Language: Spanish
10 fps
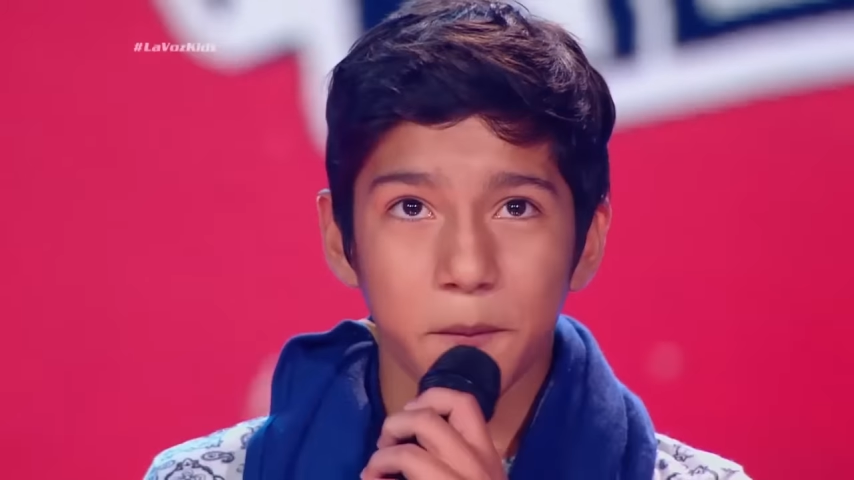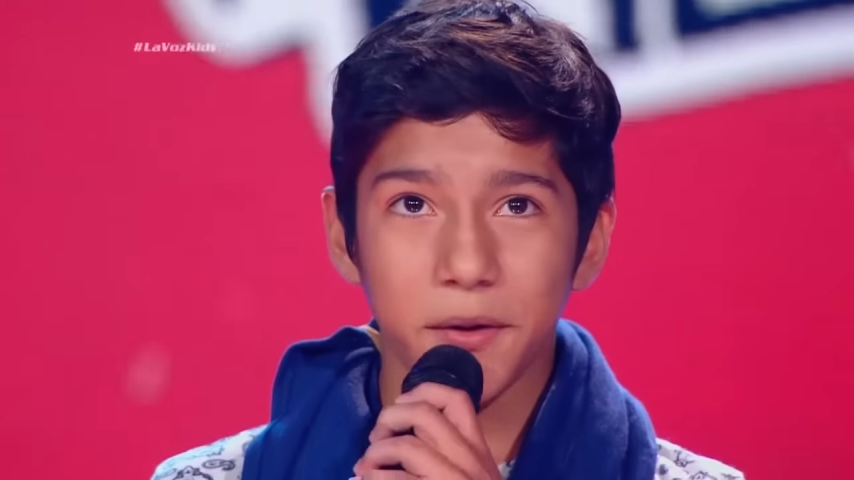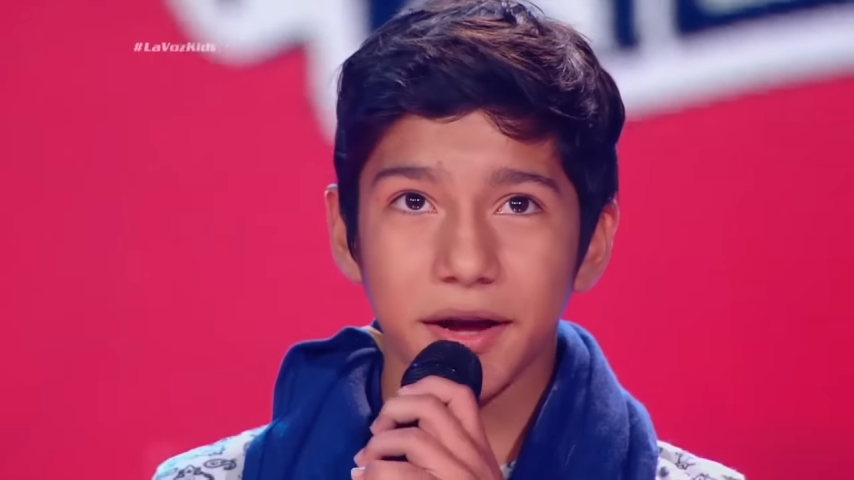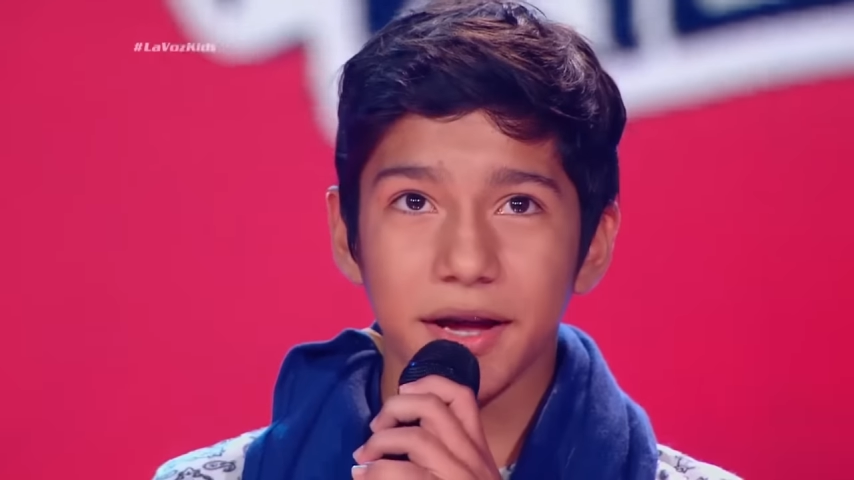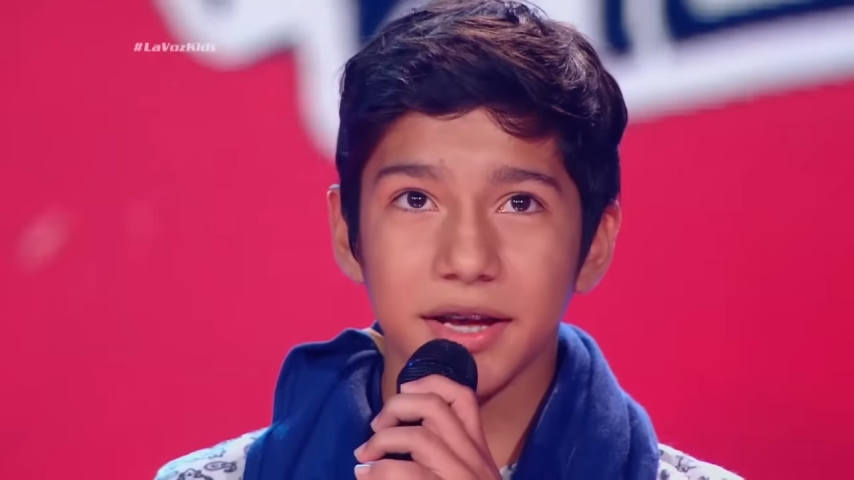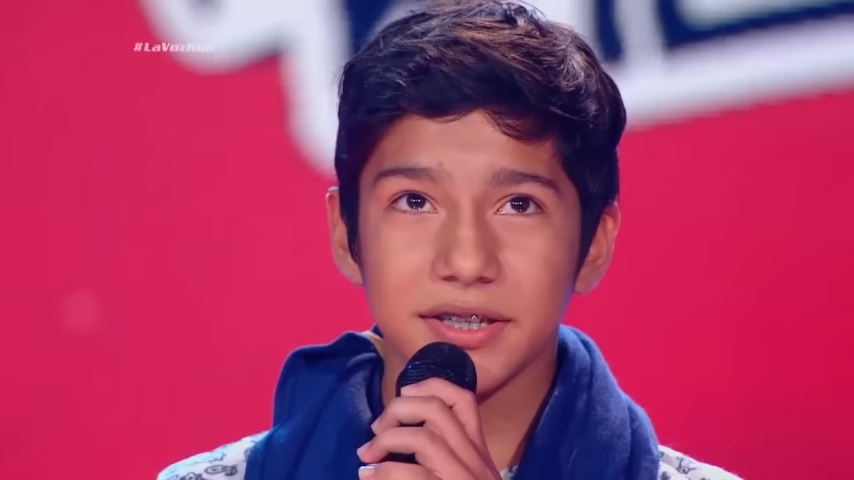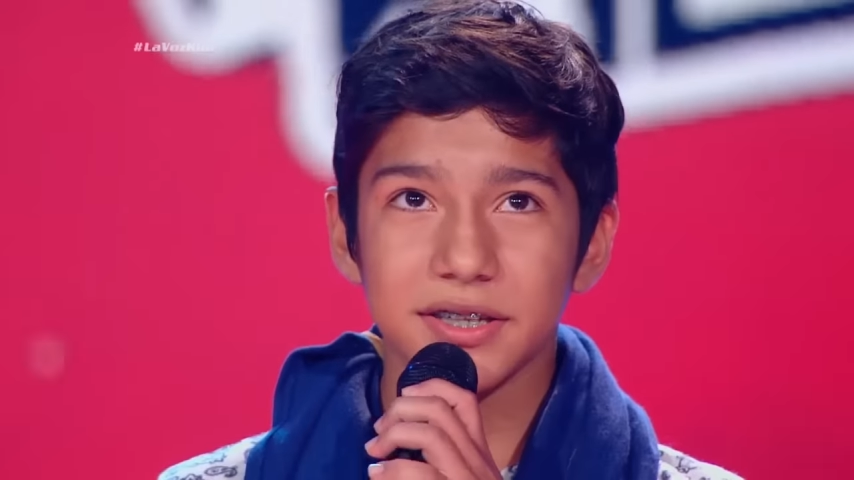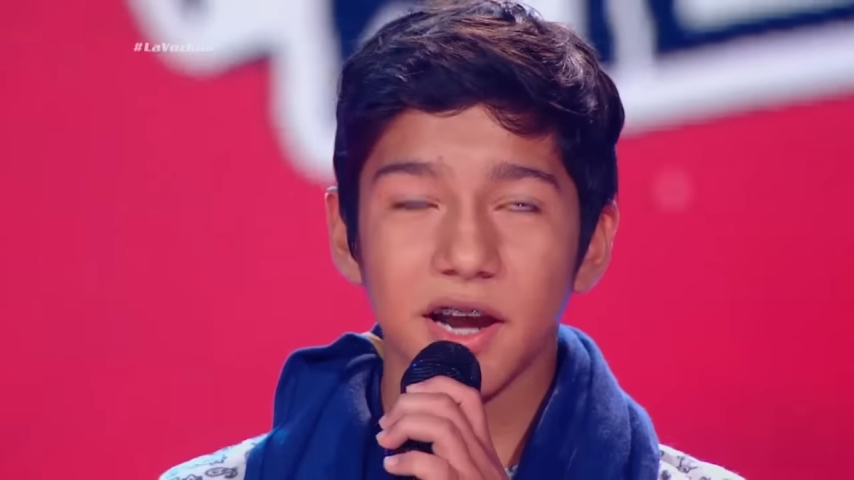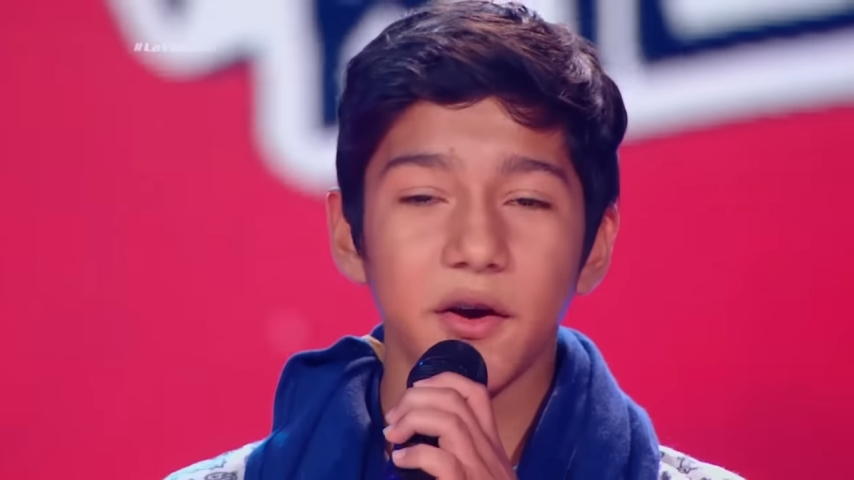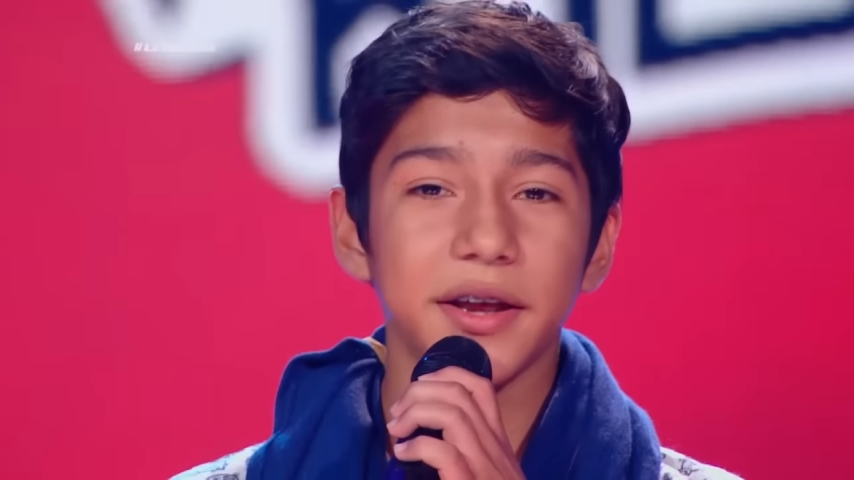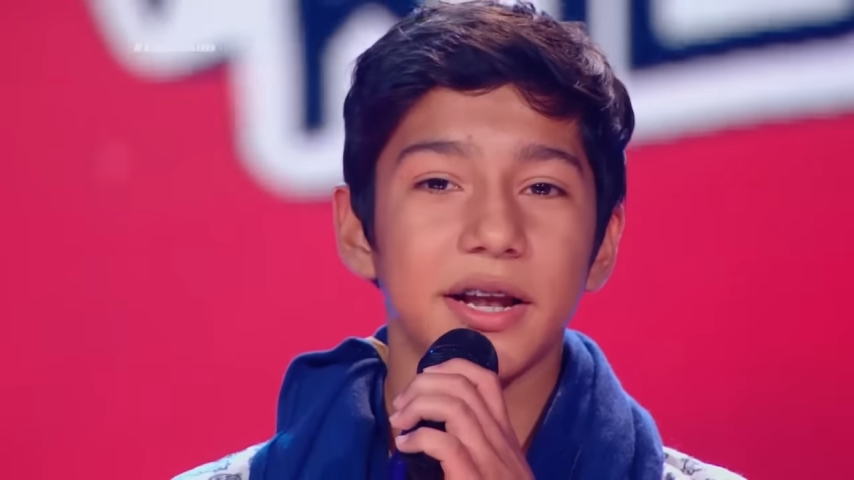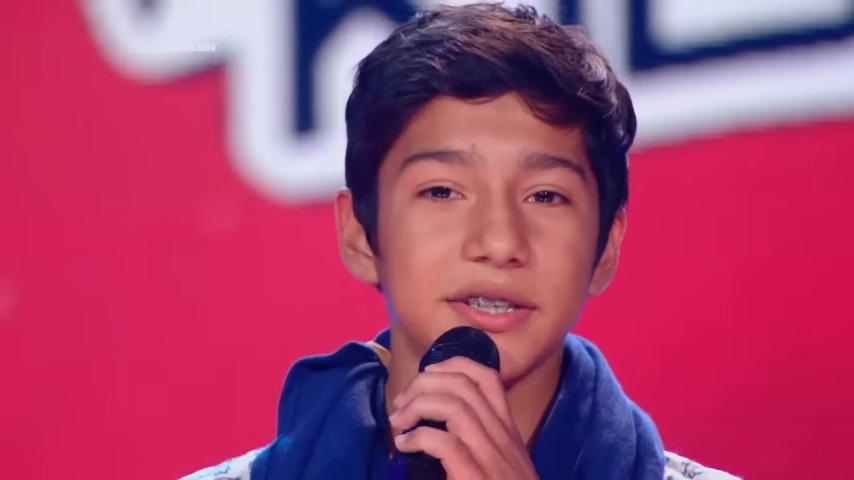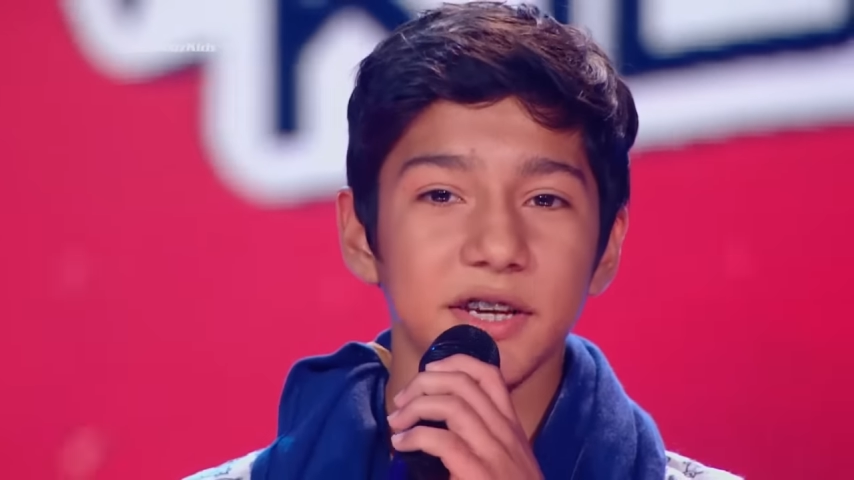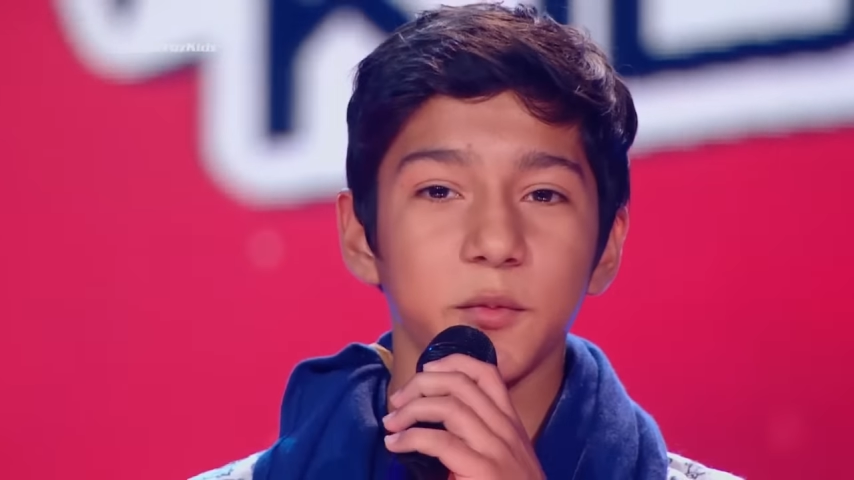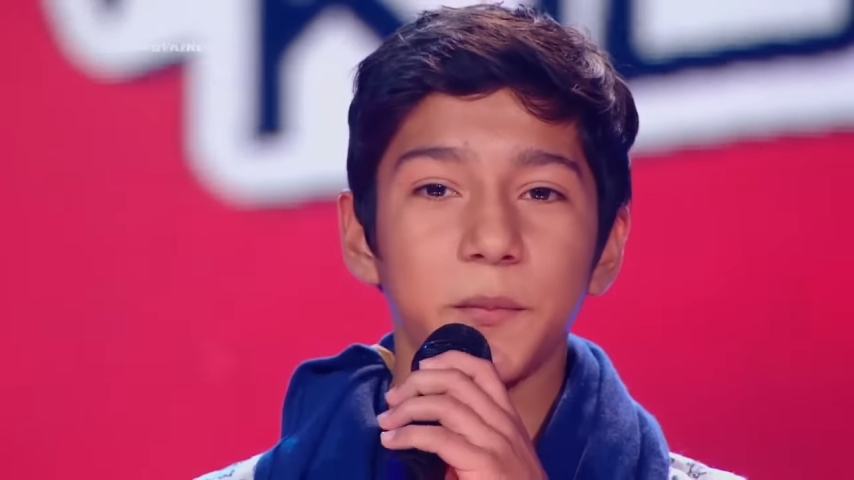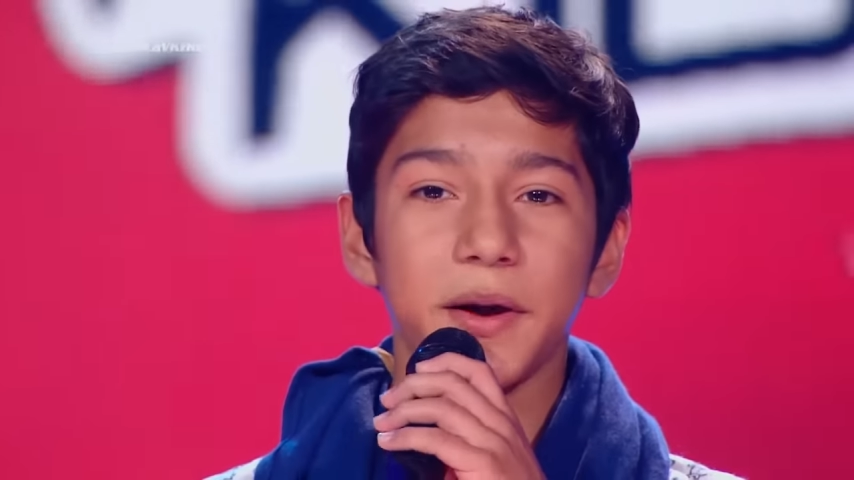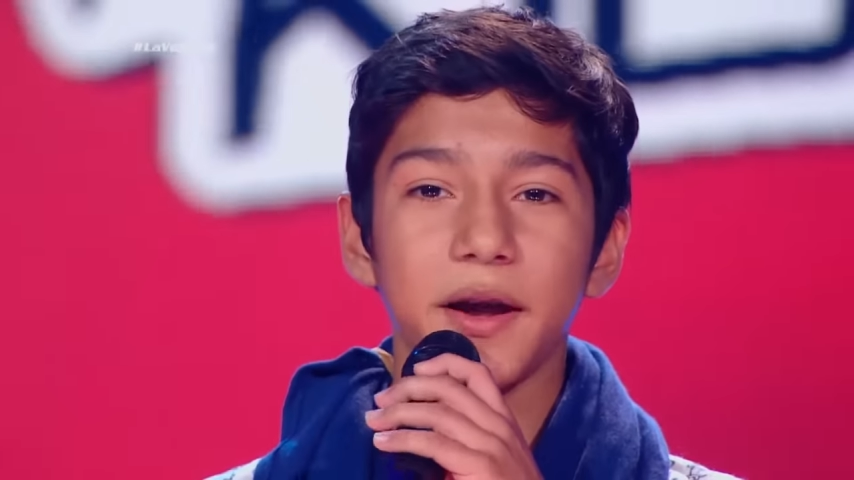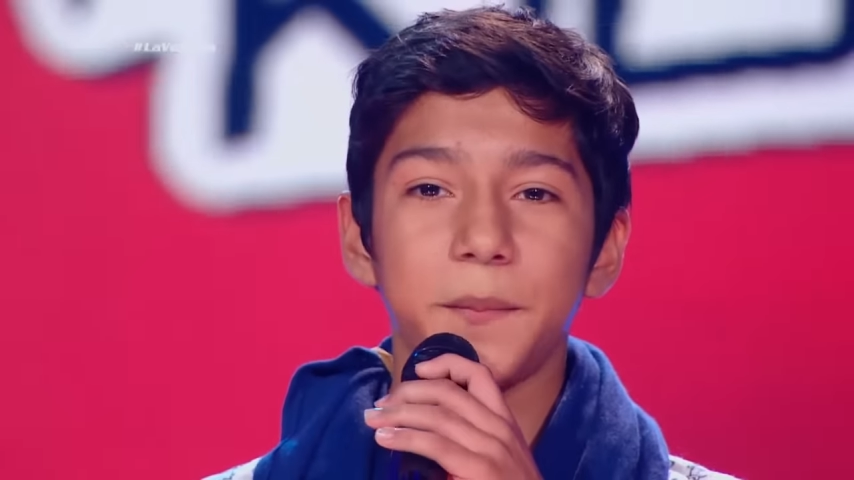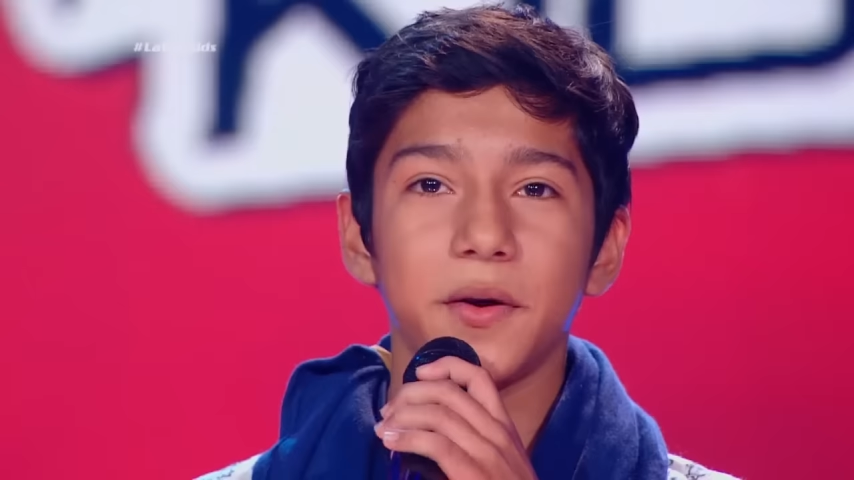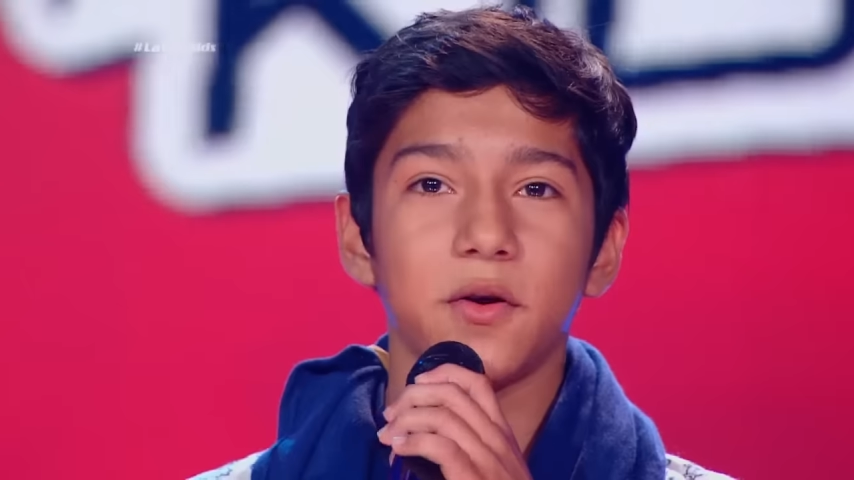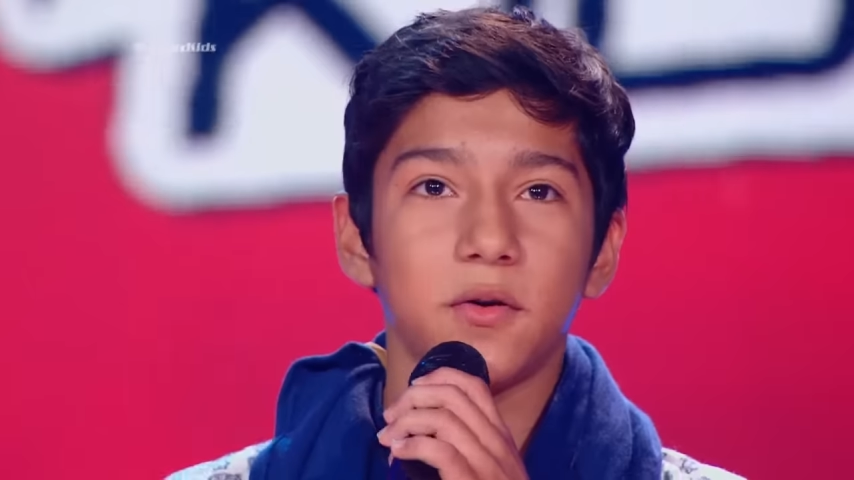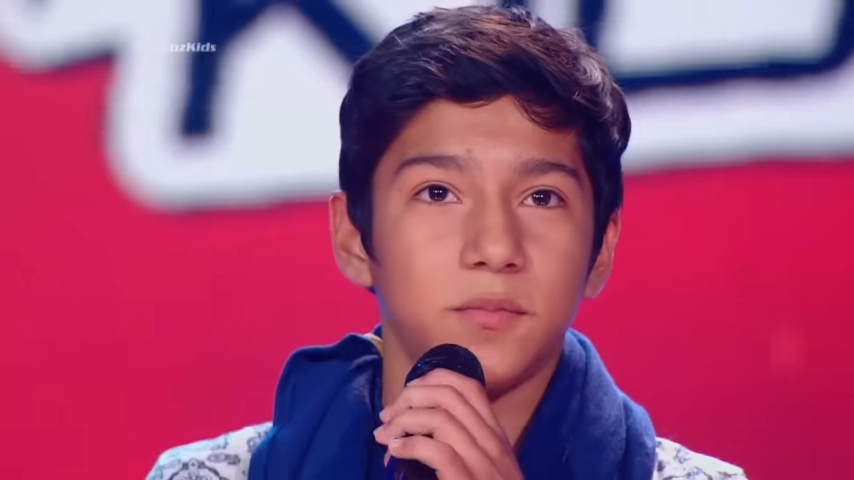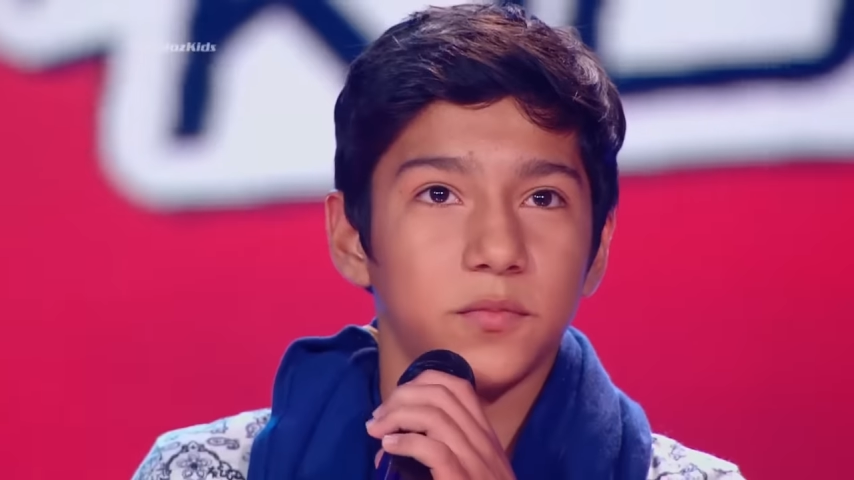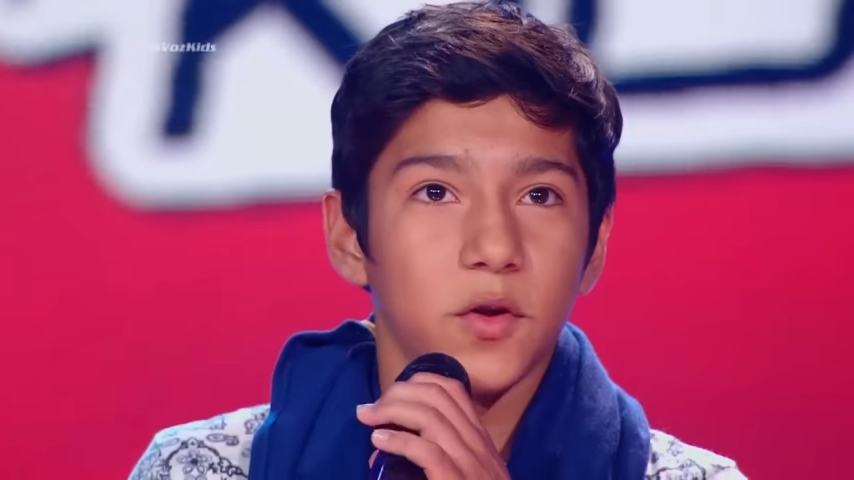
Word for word: Pues la original sí es muy plana, pero